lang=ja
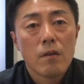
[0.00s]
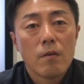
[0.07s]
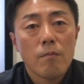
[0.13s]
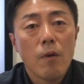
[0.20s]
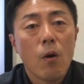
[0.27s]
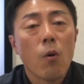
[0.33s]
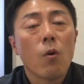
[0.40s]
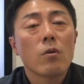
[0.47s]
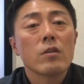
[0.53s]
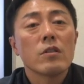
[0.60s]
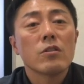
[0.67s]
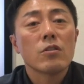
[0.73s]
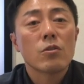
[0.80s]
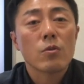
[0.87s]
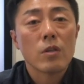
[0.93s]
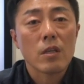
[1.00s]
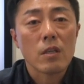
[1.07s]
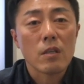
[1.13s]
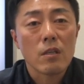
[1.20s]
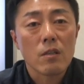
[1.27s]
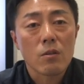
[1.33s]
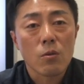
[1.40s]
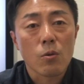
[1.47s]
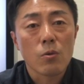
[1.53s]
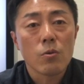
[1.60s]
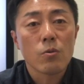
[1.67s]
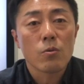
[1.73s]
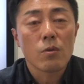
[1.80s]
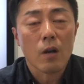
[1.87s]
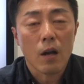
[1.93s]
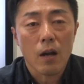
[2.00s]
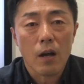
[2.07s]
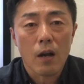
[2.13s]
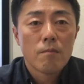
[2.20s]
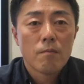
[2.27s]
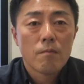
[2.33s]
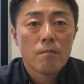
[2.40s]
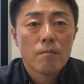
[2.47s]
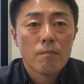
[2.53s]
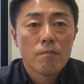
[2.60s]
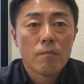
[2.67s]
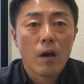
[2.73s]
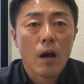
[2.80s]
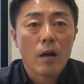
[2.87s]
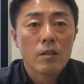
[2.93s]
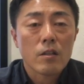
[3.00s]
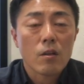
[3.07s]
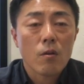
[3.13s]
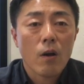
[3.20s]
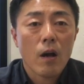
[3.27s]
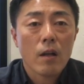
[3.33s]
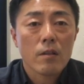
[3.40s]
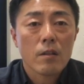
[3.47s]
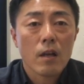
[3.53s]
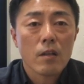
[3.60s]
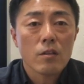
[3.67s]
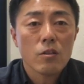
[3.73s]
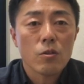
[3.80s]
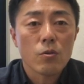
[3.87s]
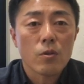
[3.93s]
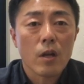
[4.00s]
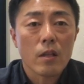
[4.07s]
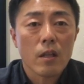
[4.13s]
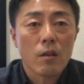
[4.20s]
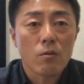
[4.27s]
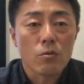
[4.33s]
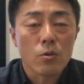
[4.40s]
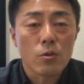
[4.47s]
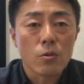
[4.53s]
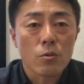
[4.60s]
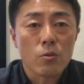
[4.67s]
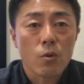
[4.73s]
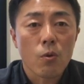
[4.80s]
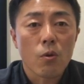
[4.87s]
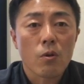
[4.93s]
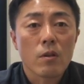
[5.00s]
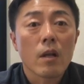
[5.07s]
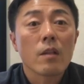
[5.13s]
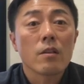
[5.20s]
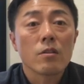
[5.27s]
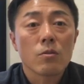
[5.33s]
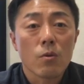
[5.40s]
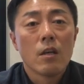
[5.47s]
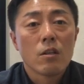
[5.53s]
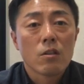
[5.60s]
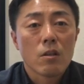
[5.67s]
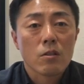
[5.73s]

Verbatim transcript: まあ、放任主義というか、まあ、相手の判断に委ねるというところなんでしょう。